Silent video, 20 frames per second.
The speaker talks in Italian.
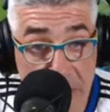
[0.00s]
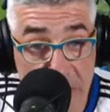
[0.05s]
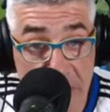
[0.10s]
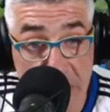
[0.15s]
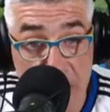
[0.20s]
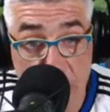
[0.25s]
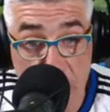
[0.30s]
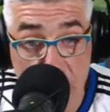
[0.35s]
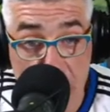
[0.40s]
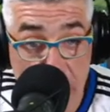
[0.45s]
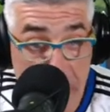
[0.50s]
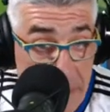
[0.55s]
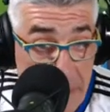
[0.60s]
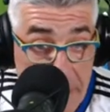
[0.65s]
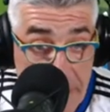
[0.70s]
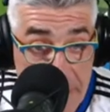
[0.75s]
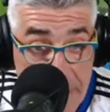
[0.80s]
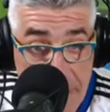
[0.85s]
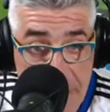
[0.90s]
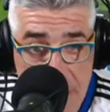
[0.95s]
si trova
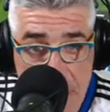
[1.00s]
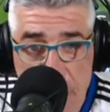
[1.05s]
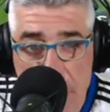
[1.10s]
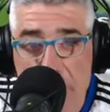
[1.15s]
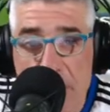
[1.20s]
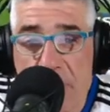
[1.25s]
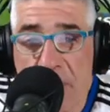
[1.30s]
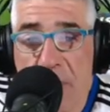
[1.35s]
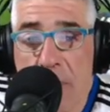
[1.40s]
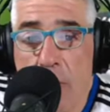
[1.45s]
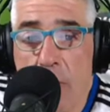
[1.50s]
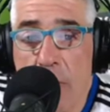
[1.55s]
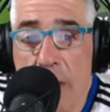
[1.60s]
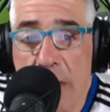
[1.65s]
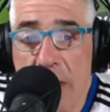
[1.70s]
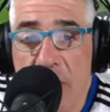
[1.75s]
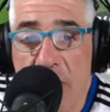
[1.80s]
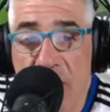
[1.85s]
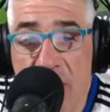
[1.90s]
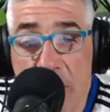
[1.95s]
in ritiro,
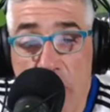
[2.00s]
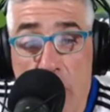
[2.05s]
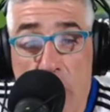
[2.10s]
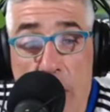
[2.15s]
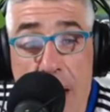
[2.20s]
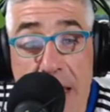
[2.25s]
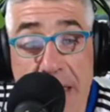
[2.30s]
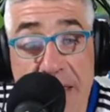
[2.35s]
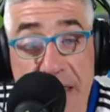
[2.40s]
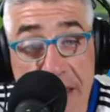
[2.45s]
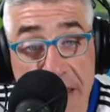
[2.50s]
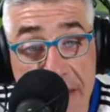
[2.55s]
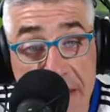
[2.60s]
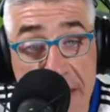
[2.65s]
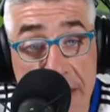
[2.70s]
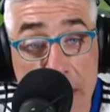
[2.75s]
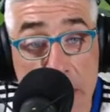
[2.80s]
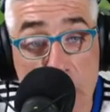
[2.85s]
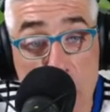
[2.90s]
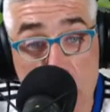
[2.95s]
quindi fino al
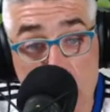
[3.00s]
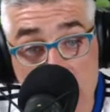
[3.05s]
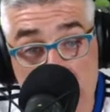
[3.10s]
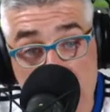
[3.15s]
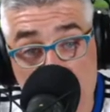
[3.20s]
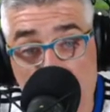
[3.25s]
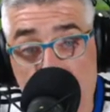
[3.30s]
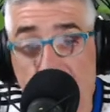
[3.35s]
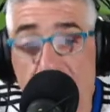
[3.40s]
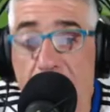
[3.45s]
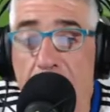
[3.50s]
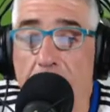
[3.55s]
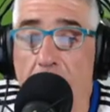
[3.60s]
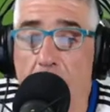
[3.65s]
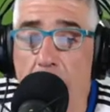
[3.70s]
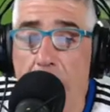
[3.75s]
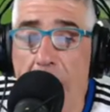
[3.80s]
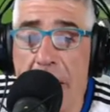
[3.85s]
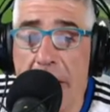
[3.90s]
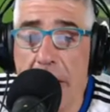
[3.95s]
30 luglio.
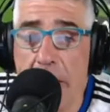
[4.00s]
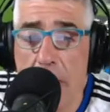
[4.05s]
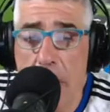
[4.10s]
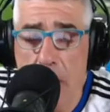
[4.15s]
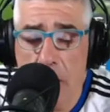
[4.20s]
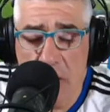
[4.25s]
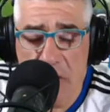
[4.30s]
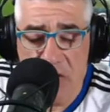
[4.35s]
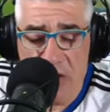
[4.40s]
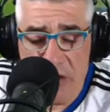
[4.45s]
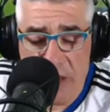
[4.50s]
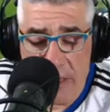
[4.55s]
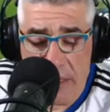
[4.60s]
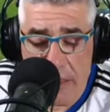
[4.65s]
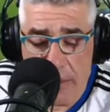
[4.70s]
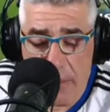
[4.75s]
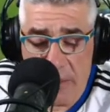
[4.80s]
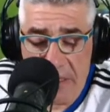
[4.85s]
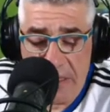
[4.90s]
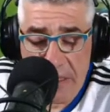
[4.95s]
Bene,
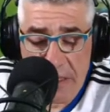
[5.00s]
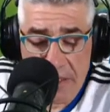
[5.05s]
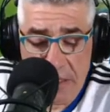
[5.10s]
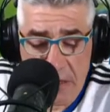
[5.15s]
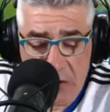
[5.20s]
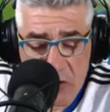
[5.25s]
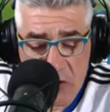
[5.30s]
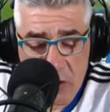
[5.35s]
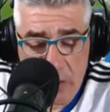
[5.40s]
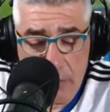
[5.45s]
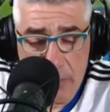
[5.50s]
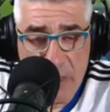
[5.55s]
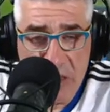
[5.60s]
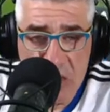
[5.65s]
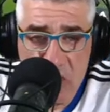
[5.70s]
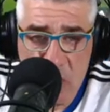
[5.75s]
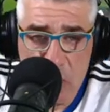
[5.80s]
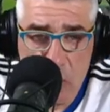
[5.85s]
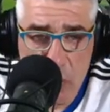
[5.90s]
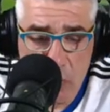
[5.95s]
oggi Mister D'Angelo ha
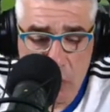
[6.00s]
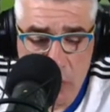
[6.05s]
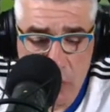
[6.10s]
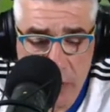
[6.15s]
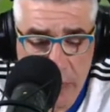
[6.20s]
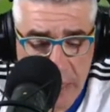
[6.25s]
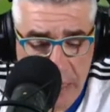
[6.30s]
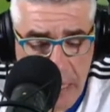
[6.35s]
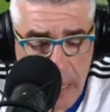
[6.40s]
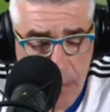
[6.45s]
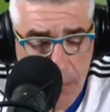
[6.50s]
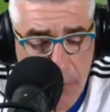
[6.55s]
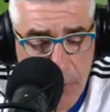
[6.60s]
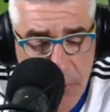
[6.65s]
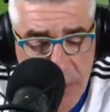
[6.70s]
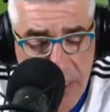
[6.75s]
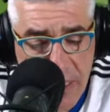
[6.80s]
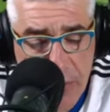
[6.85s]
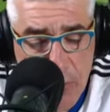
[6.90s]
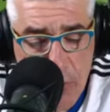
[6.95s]
messo in
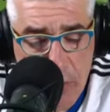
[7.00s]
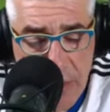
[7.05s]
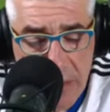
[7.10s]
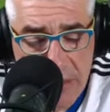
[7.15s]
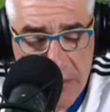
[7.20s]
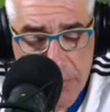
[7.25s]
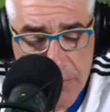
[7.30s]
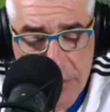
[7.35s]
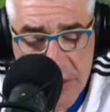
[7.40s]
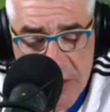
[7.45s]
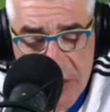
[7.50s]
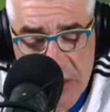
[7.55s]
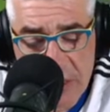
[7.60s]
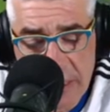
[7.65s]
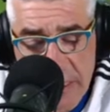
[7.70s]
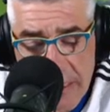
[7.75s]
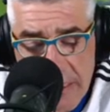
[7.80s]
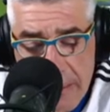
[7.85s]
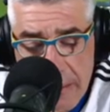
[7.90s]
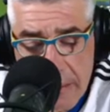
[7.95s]
campo Nicolas,
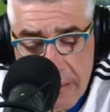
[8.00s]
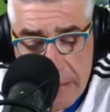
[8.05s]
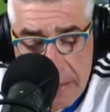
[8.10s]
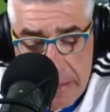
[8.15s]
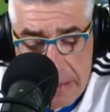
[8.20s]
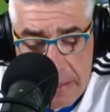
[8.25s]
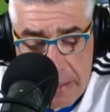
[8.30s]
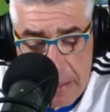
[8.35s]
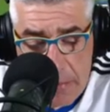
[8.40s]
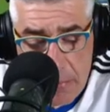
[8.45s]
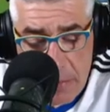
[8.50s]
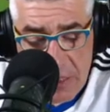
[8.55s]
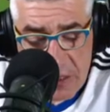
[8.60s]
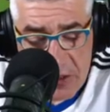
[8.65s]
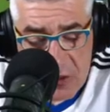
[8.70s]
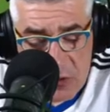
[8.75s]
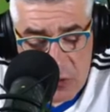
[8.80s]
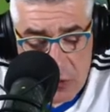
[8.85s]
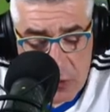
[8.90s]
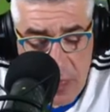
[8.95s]
Piccinini,
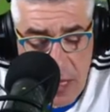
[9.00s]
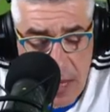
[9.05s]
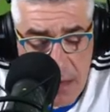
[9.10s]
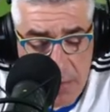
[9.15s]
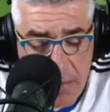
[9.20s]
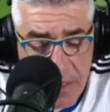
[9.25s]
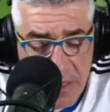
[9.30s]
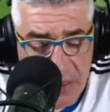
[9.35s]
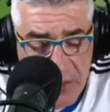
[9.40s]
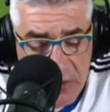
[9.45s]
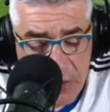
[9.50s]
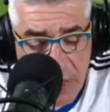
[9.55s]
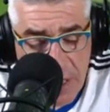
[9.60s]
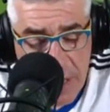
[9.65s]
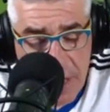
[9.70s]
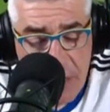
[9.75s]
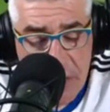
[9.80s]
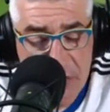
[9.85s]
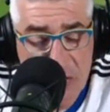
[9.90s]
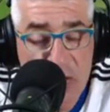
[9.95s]
Marsura, Emerson
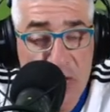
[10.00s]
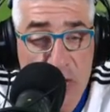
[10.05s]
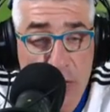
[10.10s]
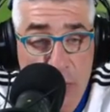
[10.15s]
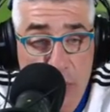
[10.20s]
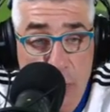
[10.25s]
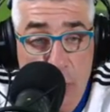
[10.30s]
Caraccio,